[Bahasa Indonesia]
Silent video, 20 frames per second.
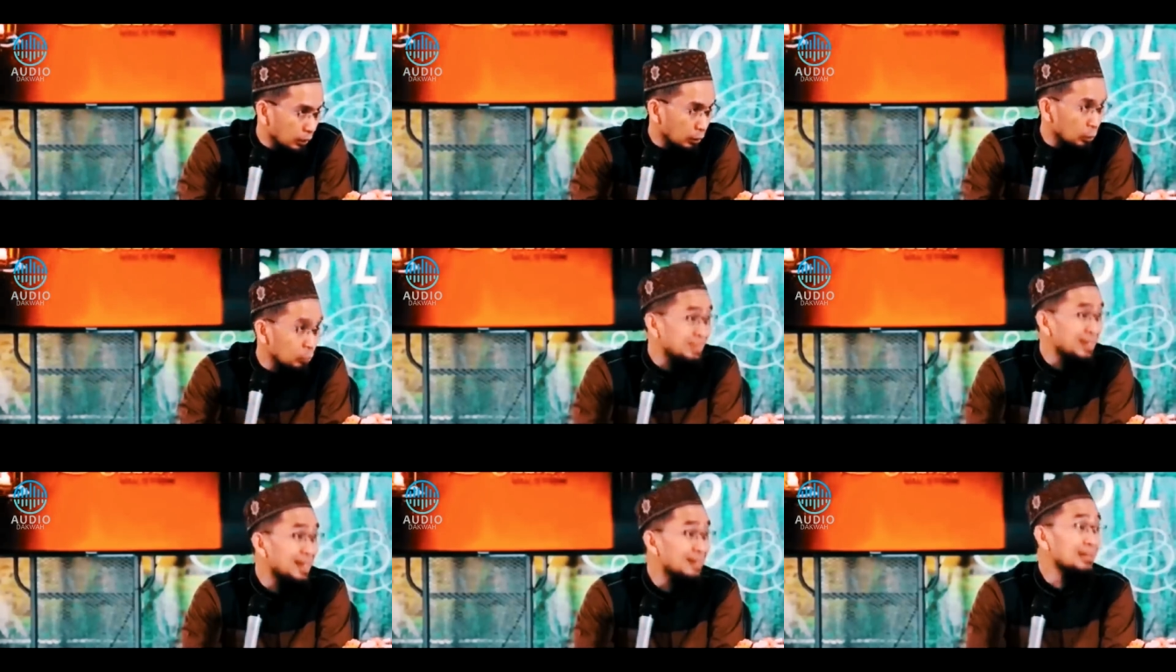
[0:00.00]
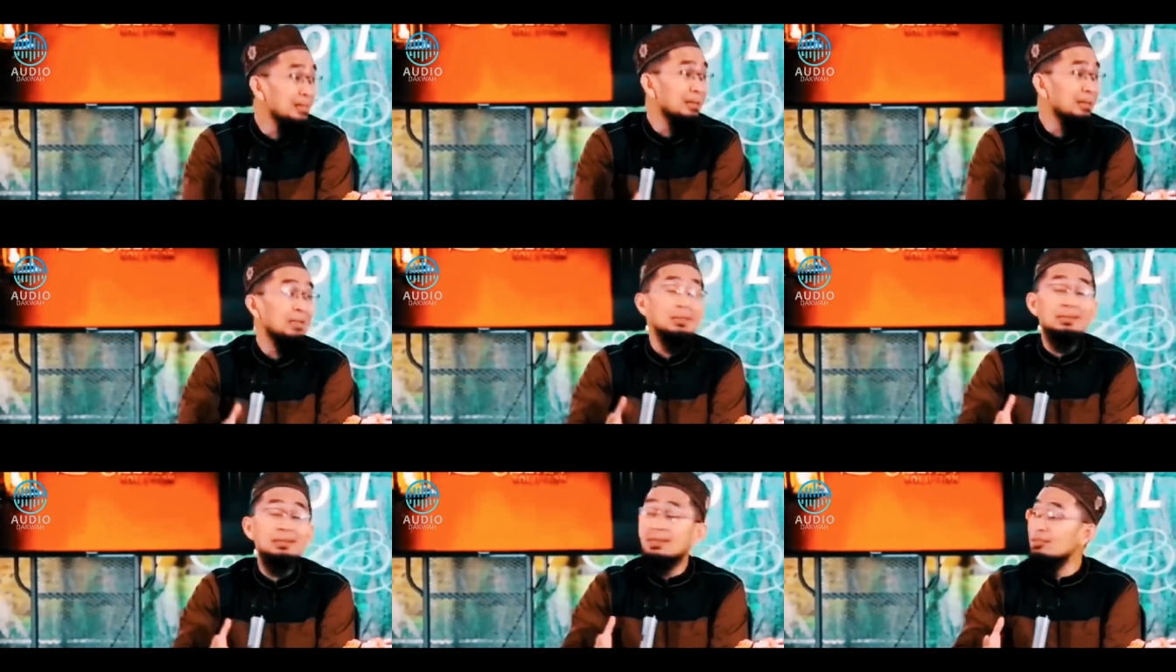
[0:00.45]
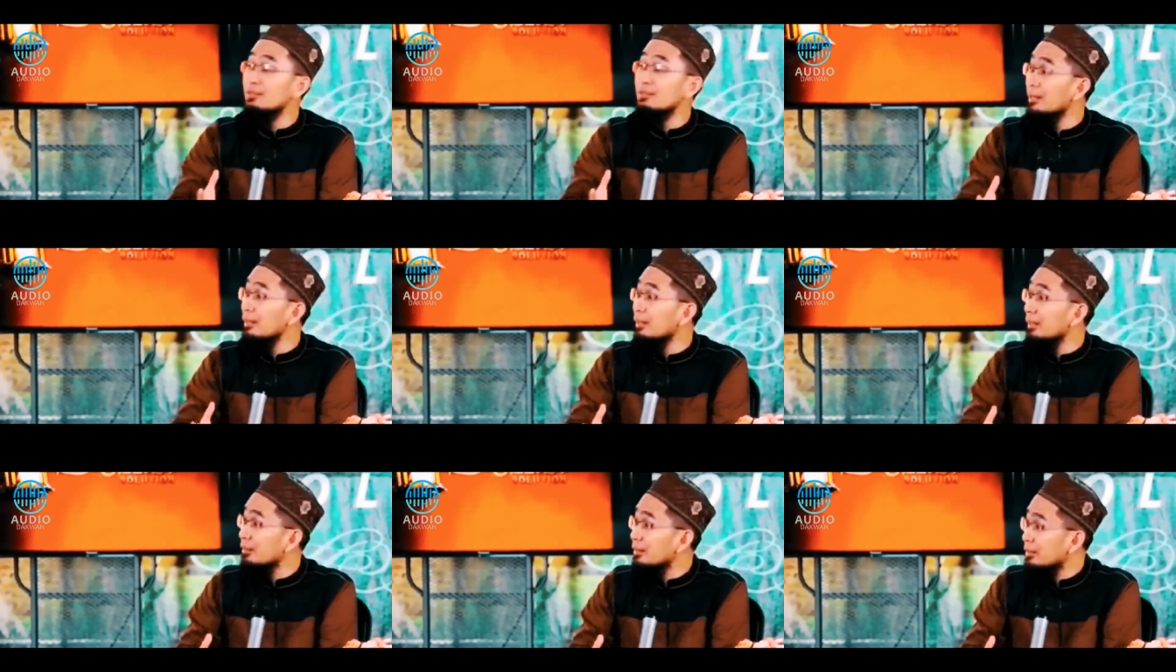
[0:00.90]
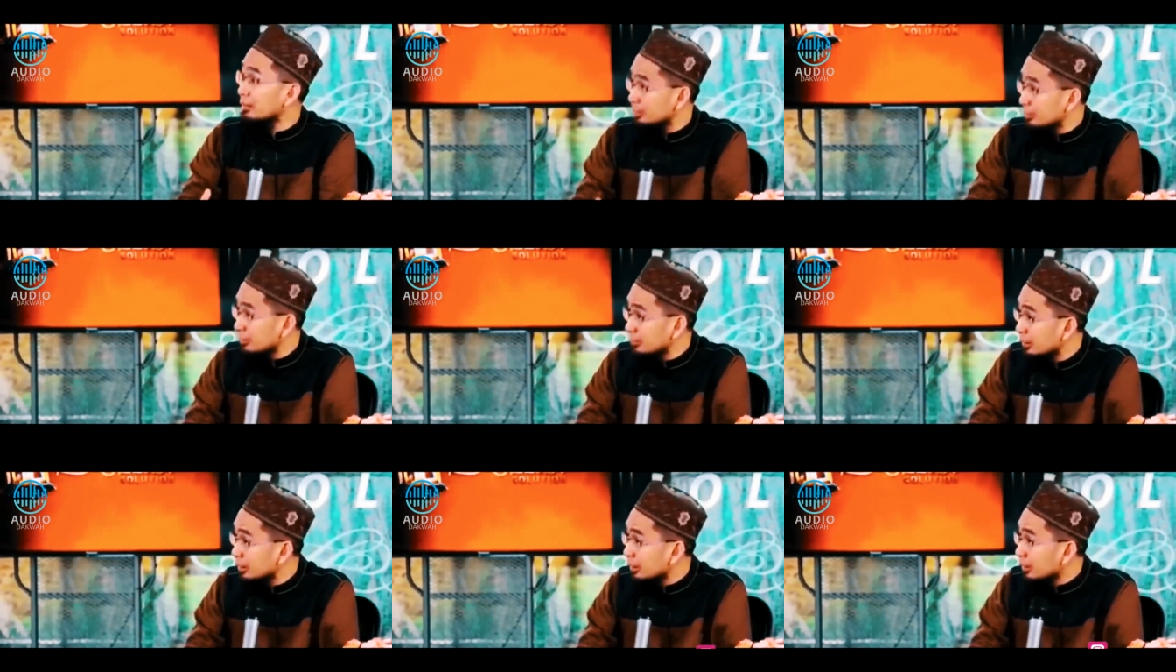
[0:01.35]
Kalau sadar kita salah
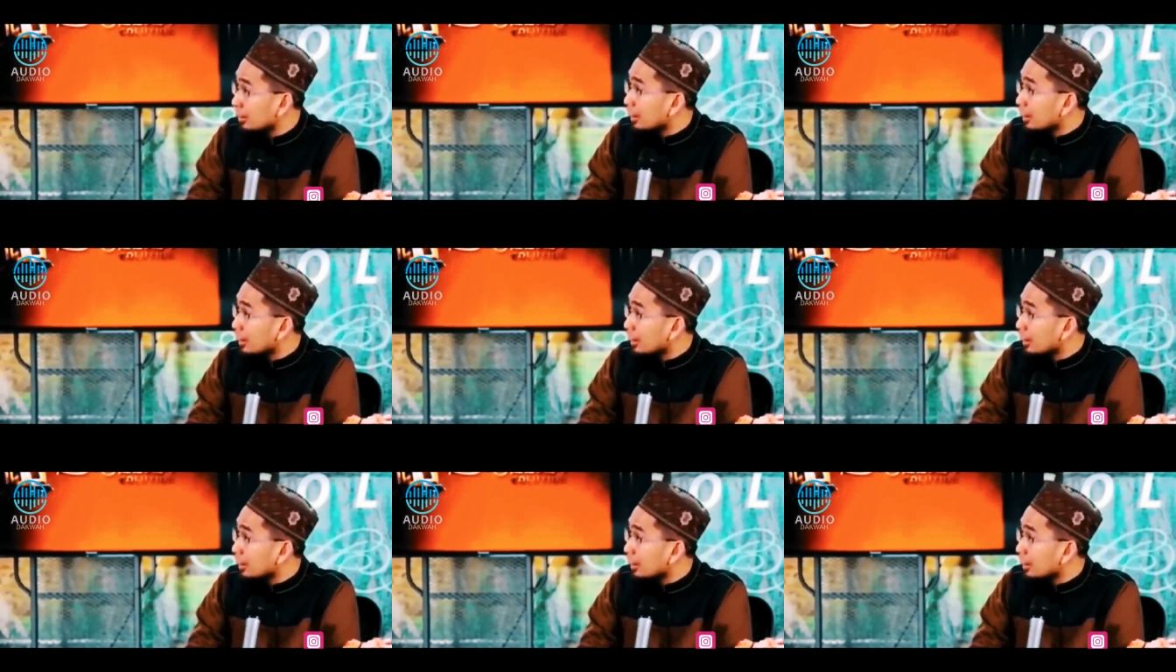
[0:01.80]
itu,